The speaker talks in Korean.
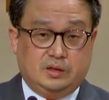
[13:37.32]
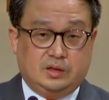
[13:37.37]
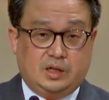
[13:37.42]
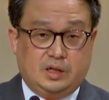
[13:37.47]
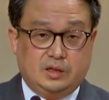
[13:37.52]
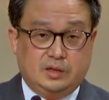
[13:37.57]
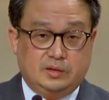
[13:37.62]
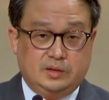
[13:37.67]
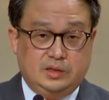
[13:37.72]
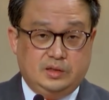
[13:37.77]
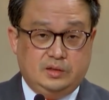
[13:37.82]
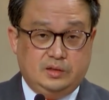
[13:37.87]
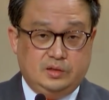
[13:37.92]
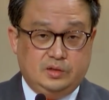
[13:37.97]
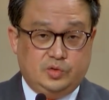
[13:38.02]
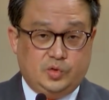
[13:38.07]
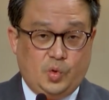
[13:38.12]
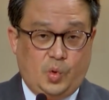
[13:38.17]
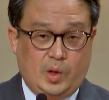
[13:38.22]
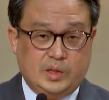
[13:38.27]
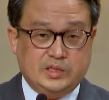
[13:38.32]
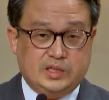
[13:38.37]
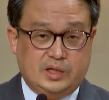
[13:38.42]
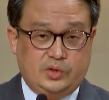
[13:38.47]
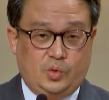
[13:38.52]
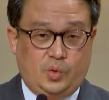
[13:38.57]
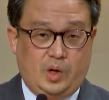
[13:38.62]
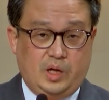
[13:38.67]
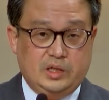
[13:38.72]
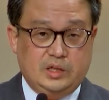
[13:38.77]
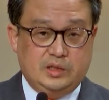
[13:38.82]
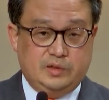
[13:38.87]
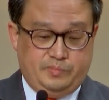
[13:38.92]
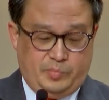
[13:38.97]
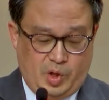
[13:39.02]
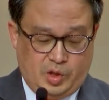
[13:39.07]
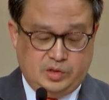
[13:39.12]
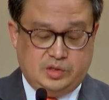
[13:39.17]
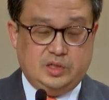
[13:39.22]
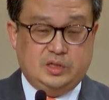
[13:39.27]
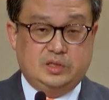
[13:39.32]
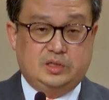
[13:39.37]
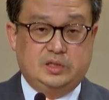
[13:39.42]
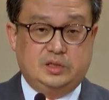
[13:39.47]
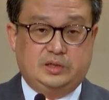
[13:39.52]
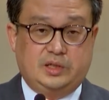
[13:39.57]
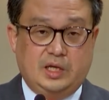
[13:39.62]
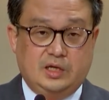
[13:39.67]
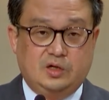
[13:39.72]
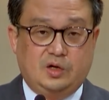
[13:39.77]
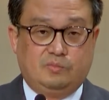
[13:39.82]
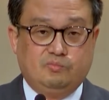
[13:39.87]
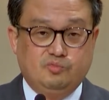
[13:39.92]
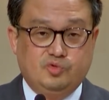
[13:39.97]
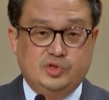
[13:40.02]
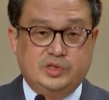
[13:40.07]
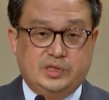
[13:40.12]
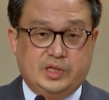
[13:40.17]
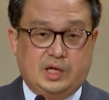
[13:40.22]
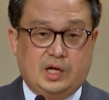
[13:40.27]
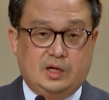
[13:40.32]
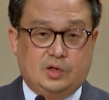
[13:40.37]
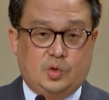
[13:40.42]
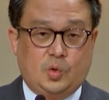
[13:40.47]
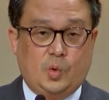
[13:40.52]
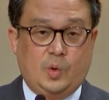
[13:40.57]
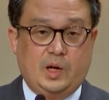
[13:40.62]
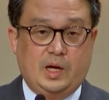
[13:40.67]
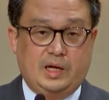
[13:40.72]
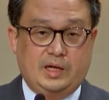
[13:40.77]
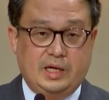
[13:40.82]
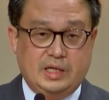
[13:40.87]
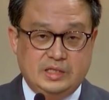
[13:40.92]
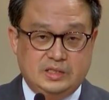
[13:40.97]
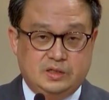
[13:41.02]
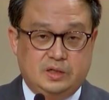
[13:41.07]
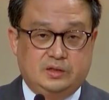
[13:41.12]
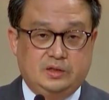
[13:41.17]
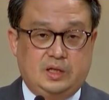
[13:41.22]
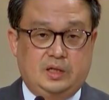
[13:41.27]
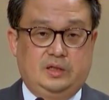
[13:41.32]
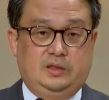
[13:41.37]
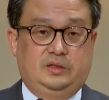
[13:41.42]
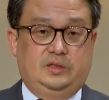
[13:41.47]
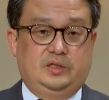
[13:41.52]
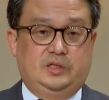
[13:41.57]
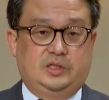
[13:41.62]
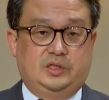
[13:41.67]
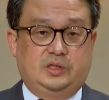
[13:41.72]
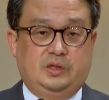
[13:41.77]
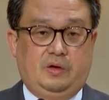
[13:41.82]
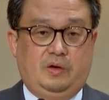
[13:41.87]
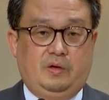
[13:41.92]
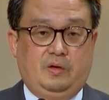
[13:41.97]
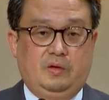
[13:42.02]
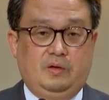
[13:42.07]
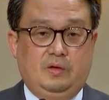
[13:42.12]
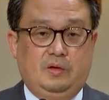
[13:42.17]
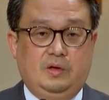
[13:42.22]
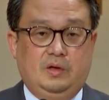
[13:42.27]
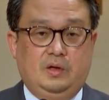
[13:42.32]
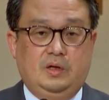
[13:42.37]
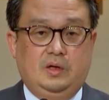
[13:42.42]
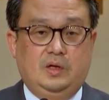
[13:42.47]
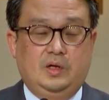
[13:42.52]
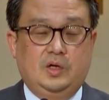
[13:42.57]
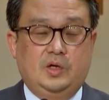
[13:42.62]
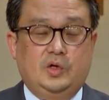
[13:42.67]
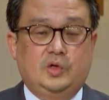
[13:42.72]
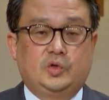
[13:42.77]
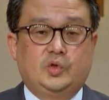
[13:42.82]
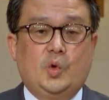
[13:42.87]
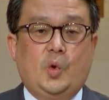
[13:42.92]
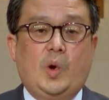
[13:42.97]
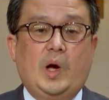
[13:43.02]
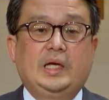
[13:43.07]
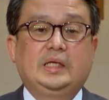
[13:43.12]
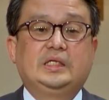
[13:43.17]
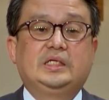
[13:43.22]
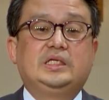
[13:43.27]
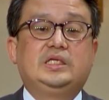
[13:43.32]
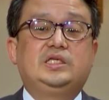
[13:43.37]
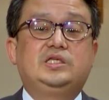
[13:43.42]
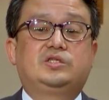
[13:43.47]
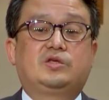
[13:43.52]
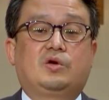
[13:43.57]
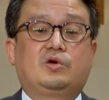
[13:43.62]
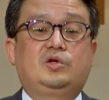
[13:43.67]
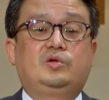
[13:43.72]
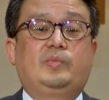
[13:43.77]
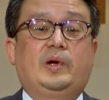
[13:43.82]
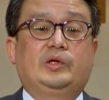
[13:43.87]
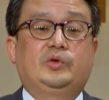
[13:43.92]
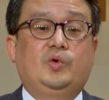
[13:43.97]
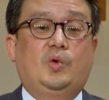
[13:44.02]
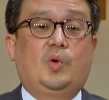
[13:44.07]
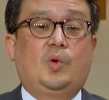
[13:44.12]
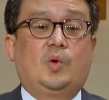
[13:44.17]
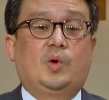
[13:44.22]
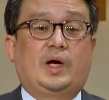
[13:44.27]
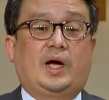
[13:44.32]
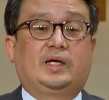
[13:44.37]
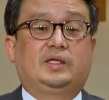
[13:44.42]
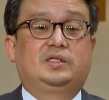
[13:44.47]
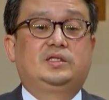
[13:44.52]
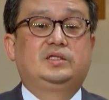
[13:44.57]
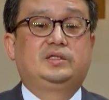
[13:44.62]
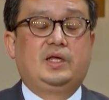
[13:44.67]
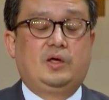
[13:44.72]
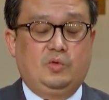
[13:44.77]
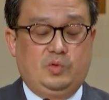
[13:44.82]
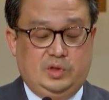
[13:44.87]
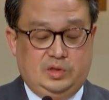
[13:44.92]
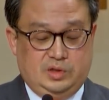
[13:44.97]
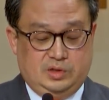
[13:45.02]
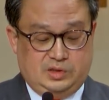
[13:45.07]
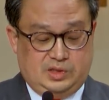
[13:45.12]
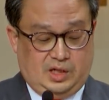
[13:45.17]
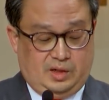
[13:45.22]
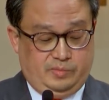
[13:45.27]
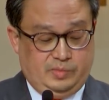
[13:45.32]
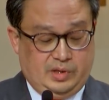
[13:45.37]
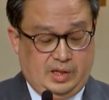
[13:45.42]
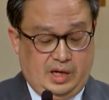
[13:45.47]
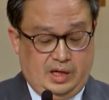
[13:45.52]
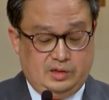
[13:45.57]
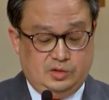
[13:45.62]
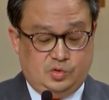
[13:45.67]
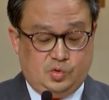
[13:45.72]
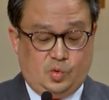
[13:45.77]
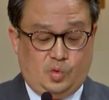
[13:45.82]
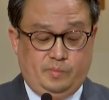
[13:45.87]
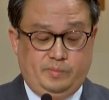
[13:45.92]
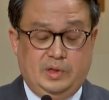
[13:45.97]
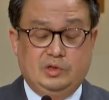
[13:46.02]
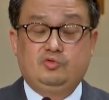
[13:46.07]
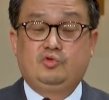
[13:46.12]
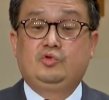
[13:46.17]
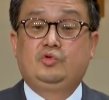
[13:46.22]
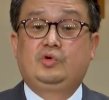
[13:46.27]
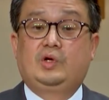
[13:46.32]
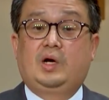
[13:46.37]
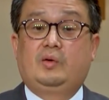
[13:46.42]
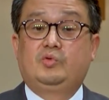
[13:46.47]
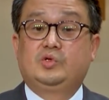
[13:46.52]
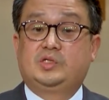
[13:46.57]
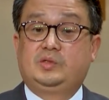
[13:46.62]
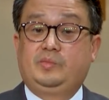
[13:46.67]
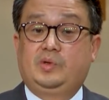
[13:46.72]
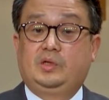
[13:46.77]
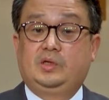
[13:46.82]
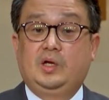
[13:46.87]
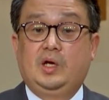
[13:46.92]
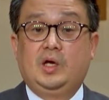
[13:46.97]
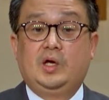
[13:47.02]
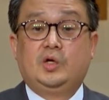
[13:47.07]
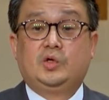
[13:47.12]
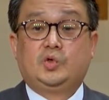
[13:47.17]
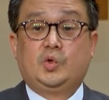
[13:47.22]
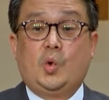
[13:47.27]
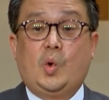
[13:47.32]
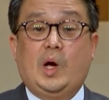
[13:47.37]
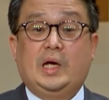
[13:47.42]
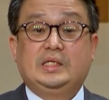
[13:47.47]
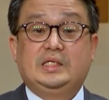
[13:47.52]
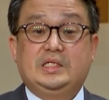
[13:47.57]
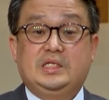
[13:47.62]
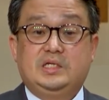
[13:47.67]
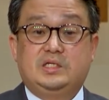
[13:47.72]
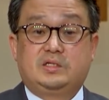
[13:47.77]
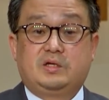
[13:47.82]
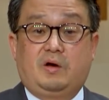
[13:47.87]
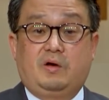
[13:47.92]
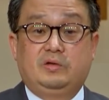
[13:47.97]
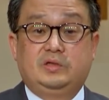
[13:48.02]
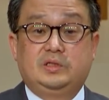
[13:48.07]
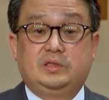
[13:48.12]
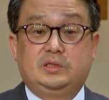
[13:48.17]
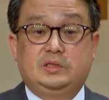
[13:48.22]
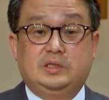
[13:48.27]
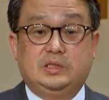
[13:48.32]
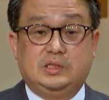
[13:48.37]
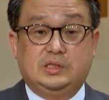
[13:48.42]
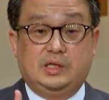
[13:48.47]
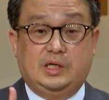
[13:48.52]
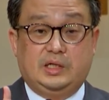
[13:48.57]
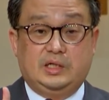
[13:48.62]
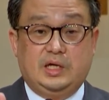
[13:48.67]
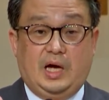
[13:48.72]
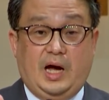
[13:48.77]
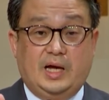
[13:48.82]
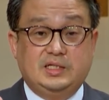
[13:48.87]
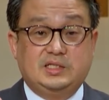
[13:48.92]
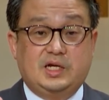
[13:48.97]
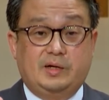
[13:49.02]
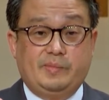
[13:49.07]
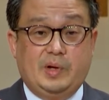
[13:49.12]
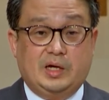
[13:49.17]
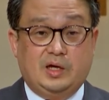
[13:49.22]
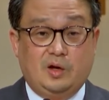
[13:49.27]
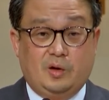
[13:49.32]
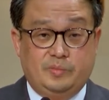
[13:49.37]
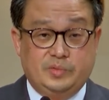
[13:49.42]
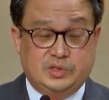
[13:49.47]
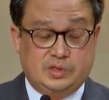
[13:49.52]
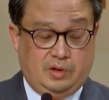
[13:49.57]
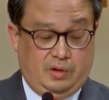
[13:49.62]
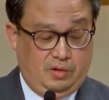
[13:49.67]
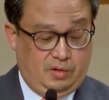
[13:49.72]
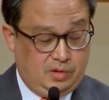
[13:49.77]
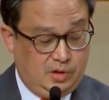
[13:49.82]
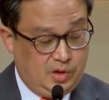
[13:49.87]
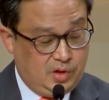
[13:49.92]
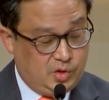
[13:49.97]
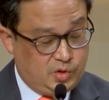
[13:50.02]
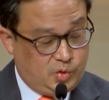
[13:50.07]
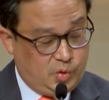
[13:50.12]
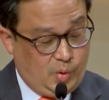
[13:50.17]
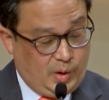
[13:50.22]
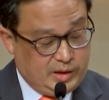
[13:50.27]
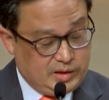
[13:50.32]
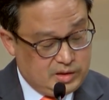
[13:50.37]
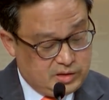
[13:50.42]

그, 이 요한 사도가 이 편지를 쓸 때 이런 문제가 교회 안에 있었다는 뜻이죠. 요한 2서를 봐도 같은 내용이 등장합니다. 한 조금만 뒤로 가 보시면 요한 2서는 한 장밖에 없죠. 요한